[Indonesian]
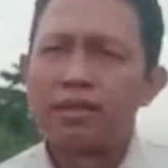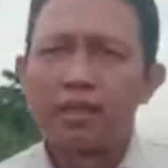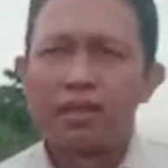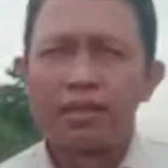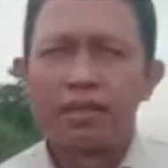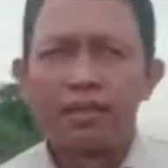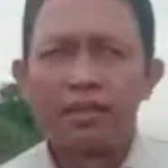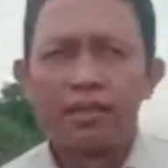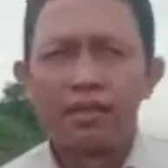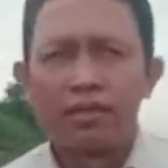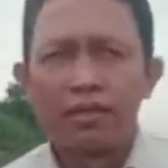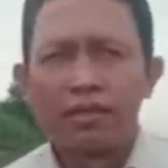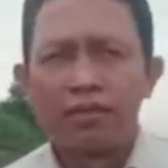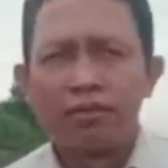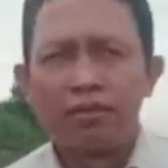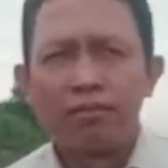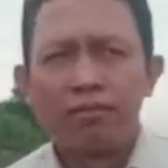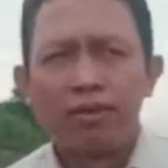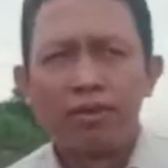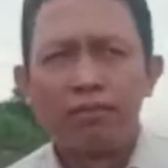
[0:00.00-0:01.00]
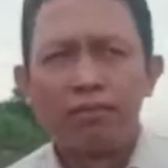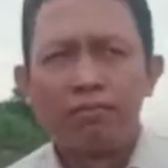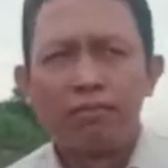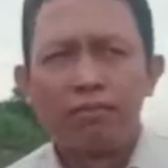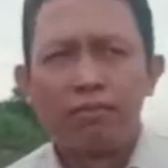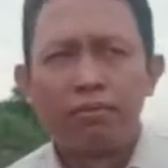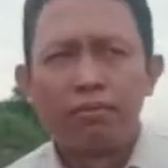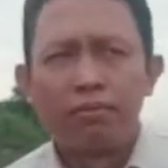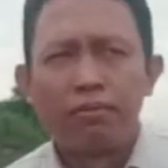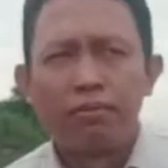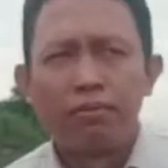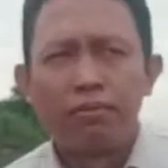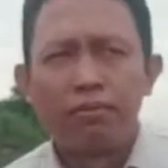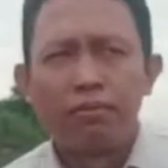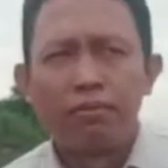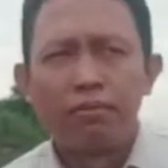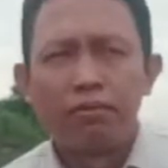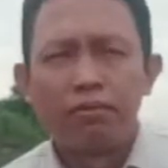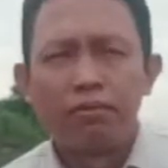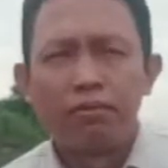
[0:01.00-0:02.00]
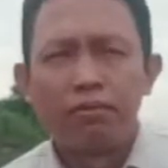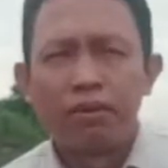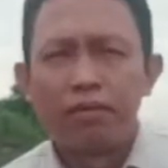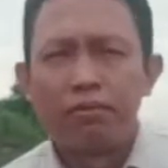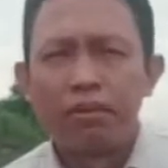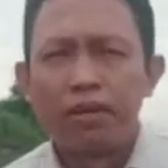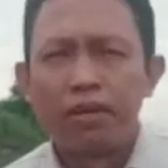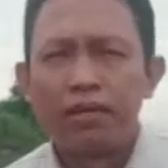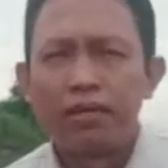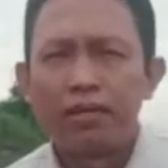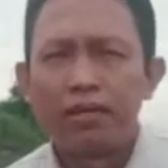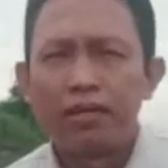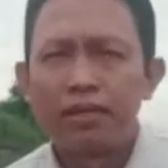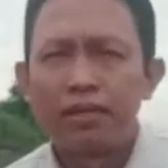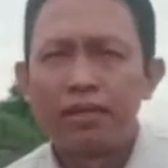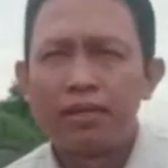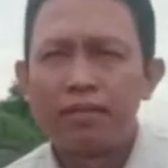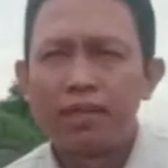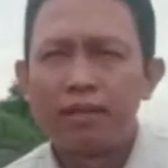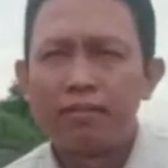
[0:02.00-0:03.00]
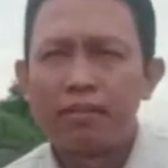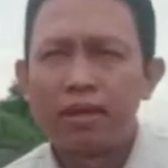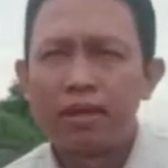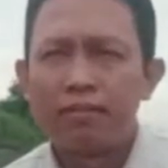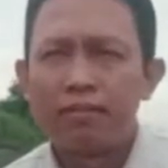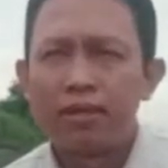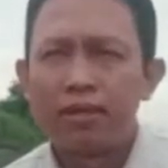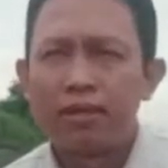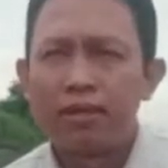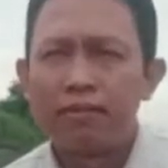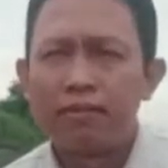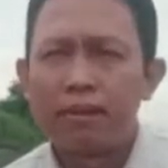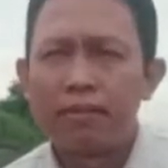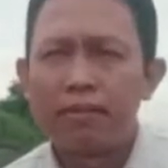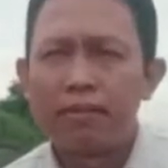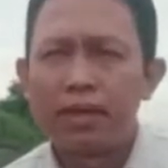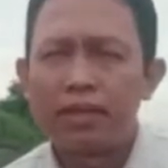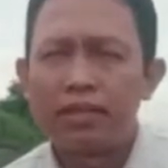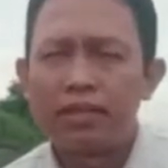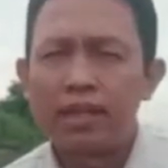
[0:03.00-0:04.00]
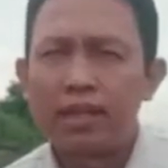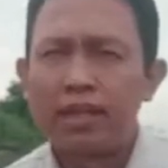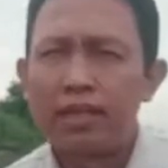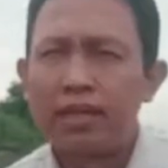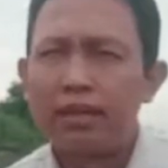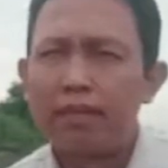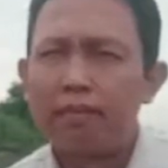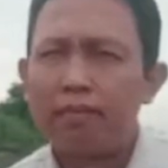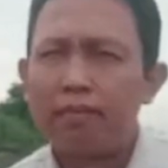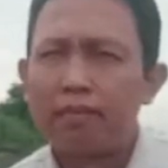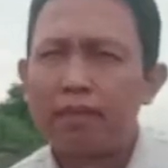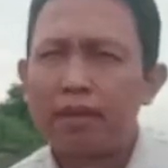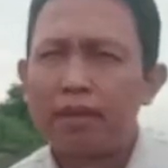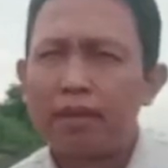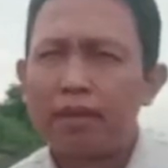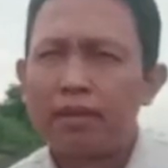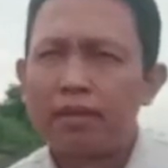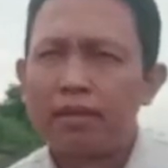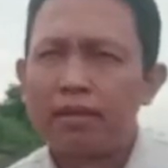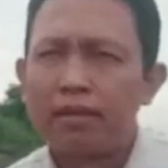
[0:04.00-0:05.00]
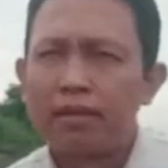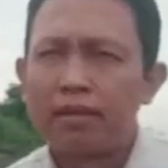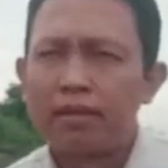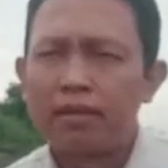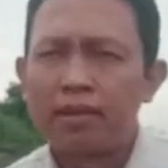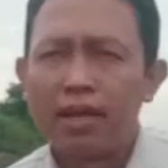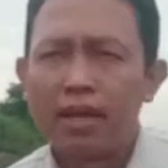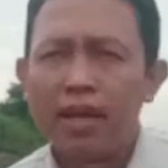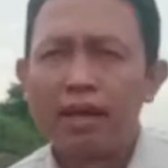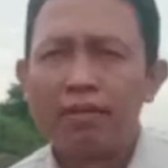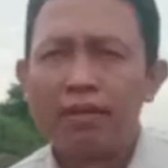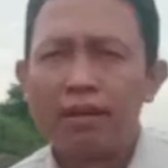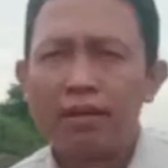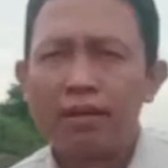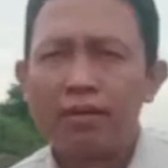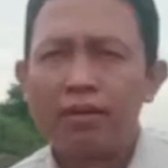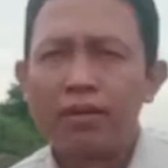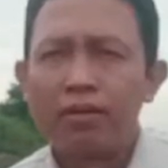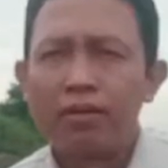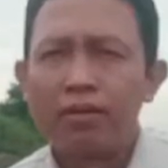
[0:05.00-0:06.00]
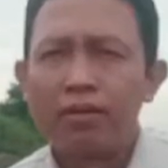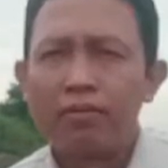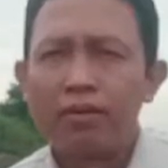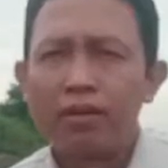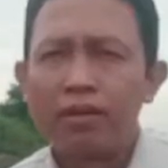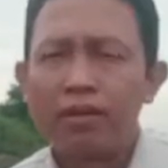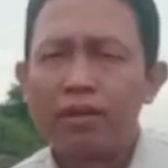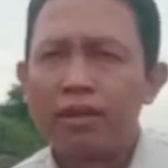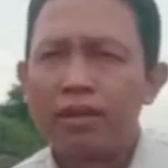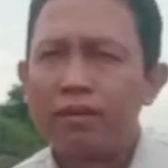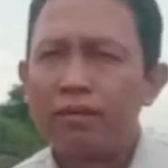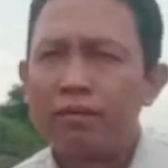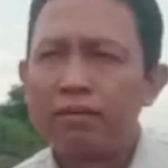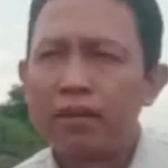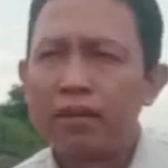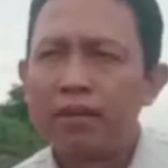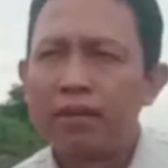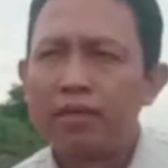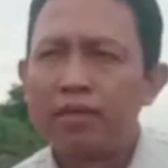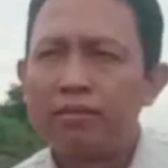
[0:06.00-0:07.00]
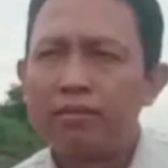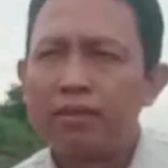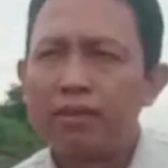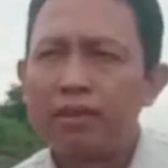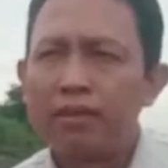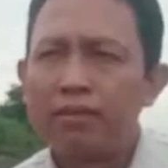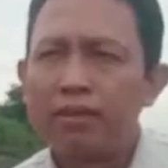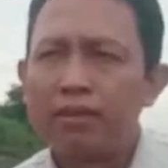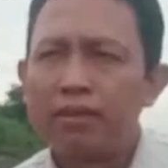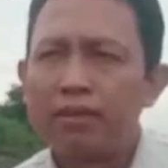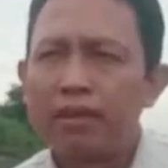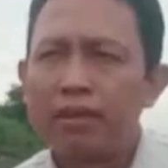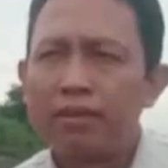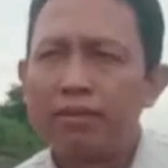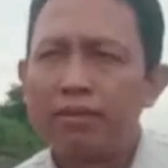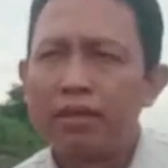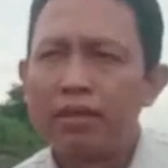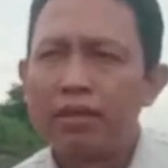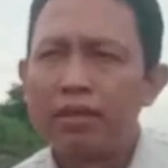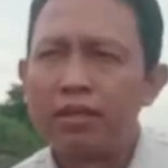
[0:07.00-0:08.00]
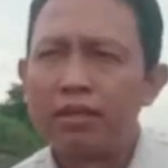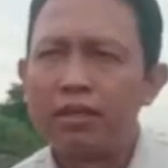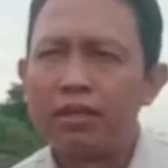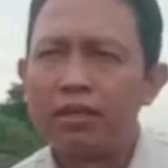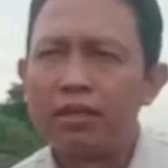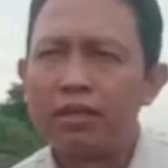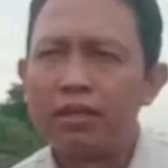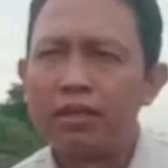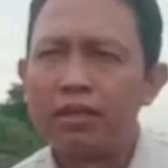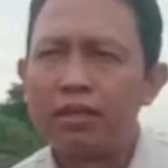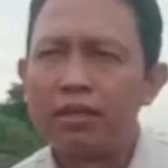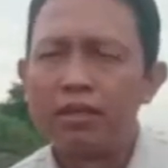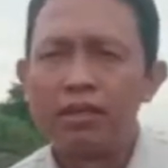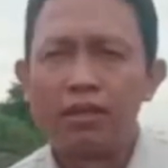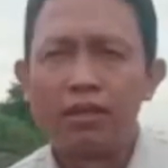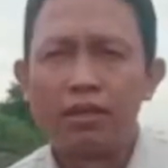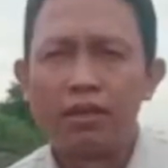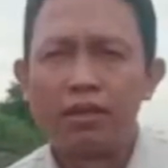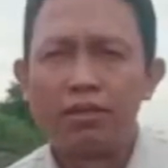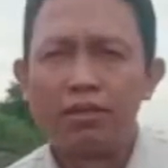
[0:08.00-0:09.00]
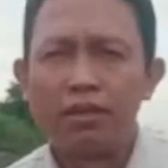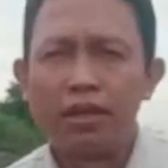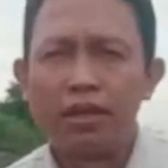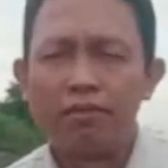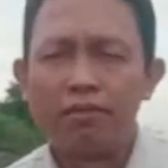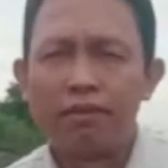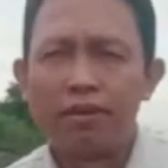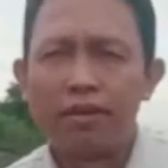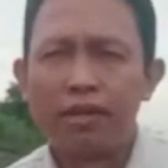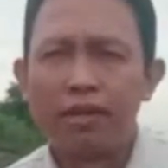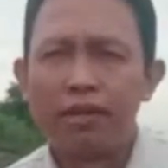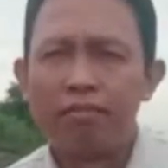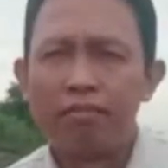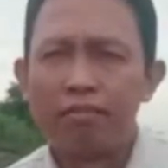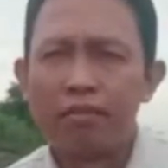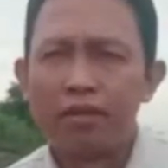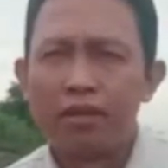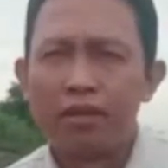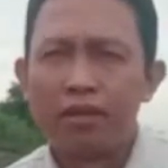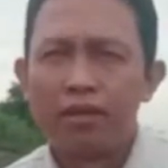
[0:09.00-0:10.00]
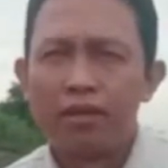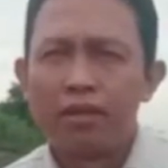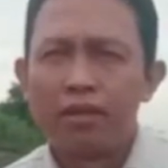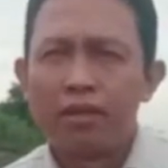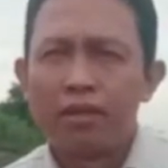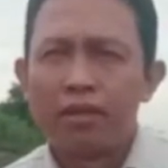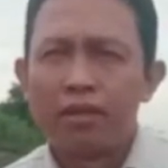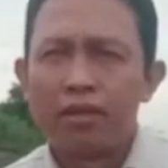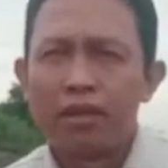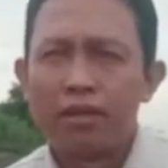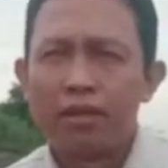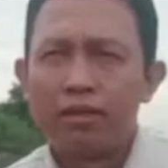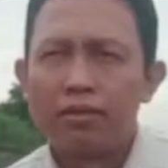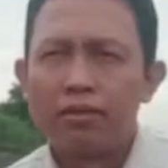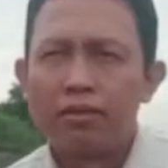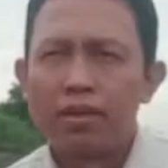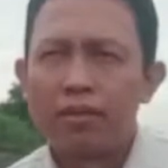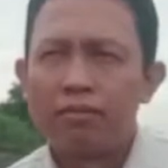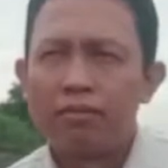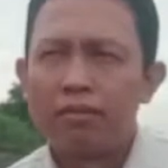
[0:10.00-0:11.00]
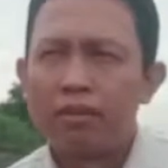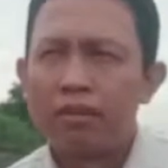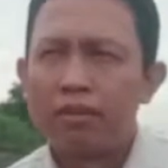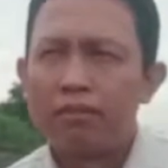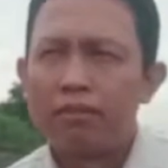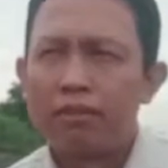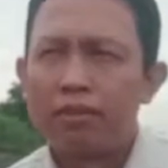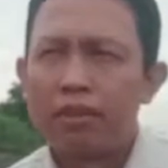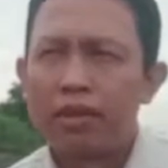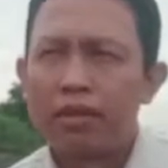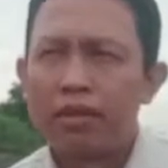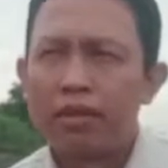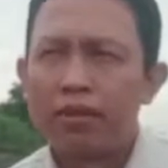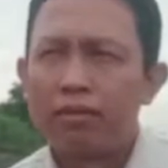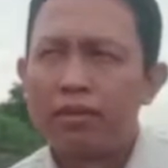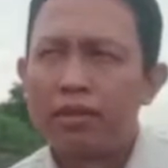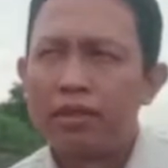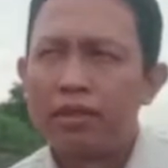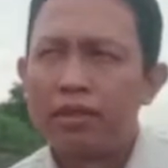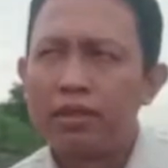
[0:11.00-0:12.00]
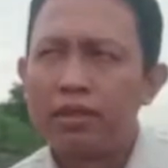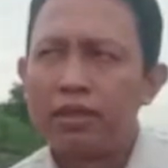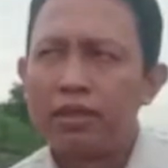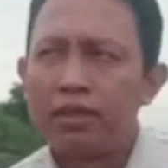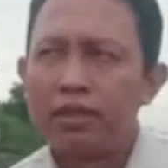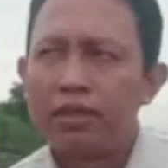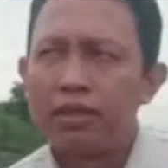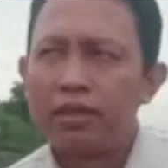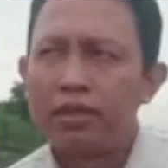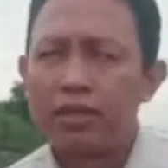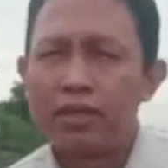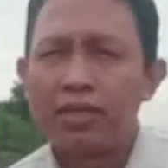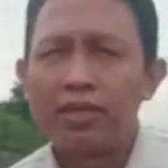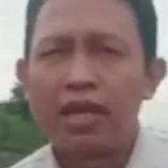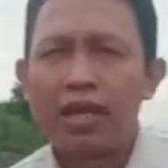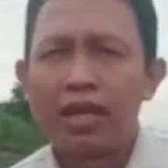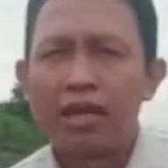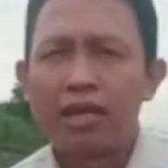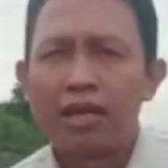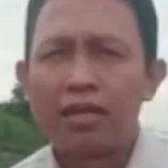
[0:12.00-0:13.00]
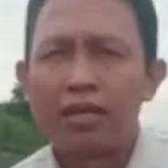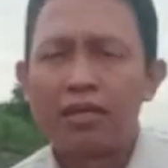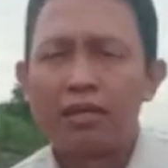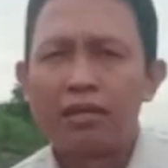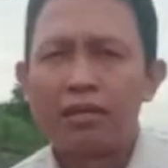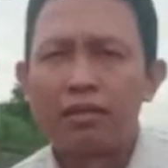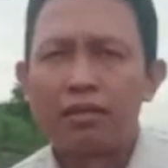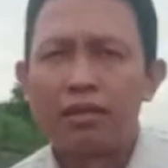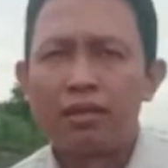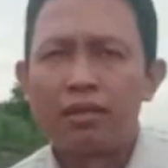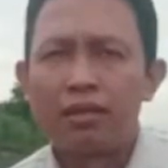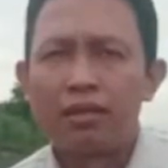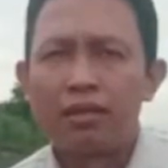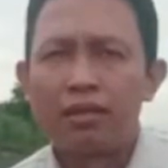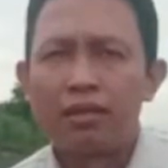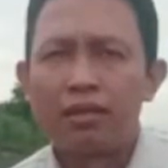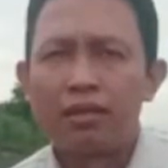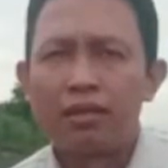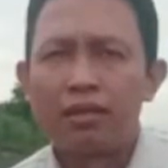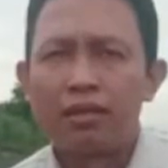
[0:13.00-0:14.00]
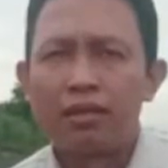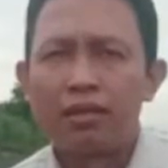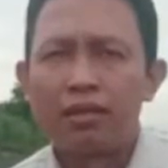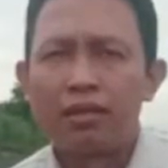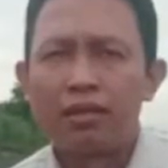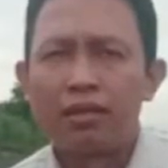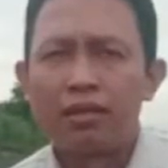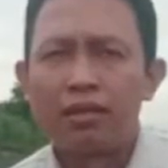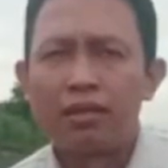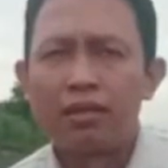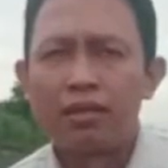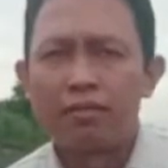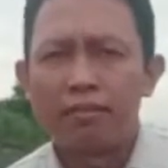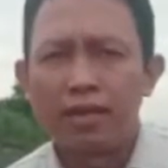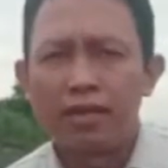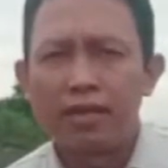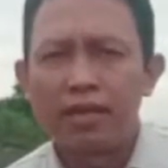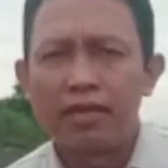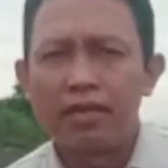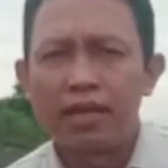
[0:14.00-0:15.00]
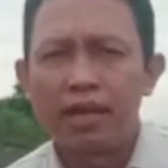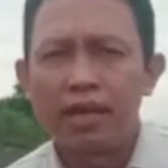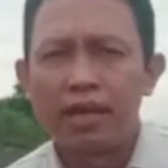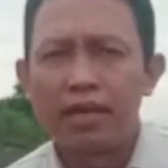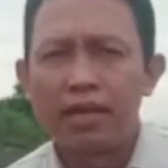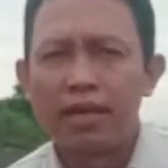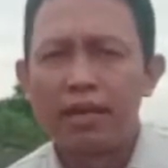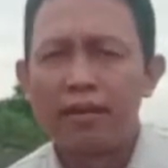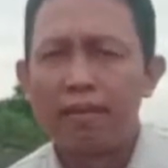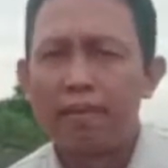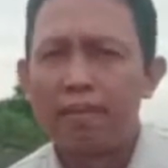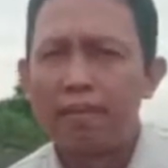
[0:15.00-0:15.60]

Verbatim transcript: tesis tahun 2012 saya mengambil tema pasar dan kesan awal itu ekonomi ya. Padahal sebenarnya maksud saya itu dari sisi, sisi geografi dan saat itu saya menemukan teori Kristaler, teori e, tempat sentral ya.